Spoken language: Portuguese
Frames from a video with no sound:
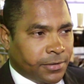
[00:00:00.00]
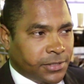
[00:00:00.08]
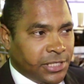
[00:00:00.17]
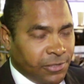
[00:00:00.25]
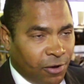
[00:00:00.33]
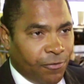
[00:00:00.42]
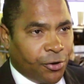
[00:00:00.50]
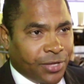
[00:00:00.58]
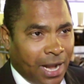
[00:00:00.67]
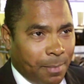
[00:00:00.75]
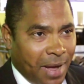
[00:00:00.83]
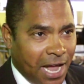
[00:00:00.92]
desenvolver um
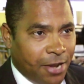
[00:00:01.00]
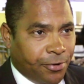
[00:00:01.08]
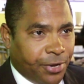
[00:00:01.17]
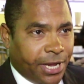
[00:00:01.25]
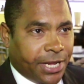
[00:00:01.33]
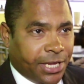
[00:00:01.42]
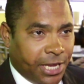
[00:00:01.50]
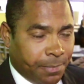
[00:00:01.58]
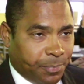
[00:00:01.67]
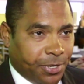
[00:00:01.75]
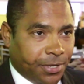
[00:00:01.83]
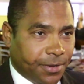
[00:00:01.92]
trabalho em
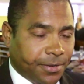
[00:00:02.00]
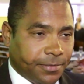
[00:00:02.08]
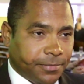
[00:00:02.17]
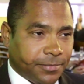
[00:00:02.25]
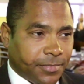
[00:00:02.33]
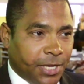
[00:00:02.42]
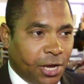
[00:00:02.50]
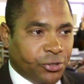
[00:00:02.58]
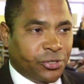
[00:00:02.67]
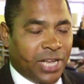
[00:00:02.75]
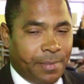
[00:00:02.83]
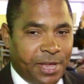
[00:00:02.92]
equipe. Eu
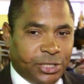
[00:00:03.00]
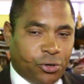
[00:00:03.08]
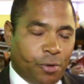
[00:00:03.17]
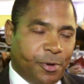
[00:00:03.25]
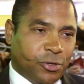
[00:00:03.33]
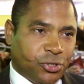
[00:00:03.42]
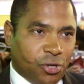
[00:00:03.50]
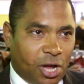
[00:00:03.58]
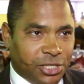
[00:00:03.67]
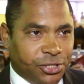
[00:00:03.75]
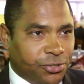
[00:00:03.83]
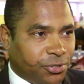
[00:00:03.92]
juntamente com meus
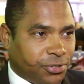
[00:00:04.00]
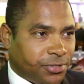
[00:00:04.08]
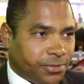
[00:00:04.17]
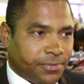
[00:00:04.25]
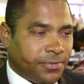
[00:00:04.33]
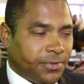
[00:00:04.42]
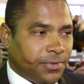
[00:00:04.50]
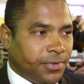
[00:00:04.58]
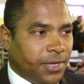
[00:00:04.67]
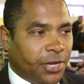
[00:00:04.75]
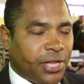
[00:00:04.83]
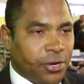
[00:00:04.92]
sócios,
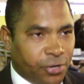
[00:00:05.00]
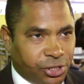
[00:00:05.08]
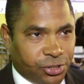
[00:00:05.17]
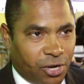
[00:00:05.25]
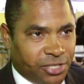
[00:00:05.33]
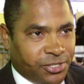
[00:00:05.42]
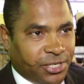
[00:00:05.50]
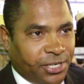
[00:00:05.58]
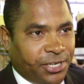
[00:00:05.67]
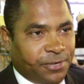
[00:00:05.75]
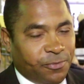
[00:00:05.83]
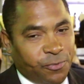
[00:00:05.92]
eu tenho dois sócios
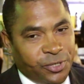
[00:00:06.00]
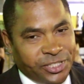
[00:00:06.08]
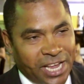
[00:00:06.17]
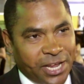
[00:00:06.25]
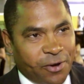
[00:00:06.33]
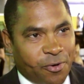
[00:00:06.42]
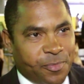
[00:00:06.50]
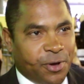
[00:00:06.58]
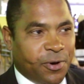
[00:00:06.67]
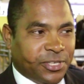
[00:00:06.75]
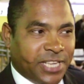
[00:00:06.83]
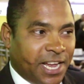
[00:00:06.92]
que um está aqui
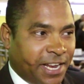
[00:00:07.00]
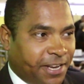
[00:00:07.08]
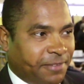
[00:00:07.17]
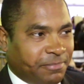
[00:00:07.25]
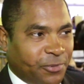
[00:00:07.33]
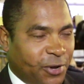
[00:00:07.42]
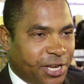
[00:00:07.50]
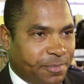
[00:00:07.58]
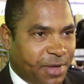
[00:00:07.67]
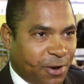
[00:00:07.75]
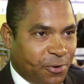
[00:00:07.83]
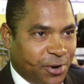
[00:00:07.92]
comigo, outro está em lua de
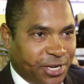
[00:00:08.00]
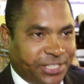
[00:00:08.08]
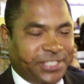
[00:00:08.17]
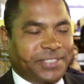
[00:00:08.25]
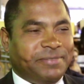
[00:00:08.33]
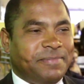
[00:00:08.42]
mel hoje.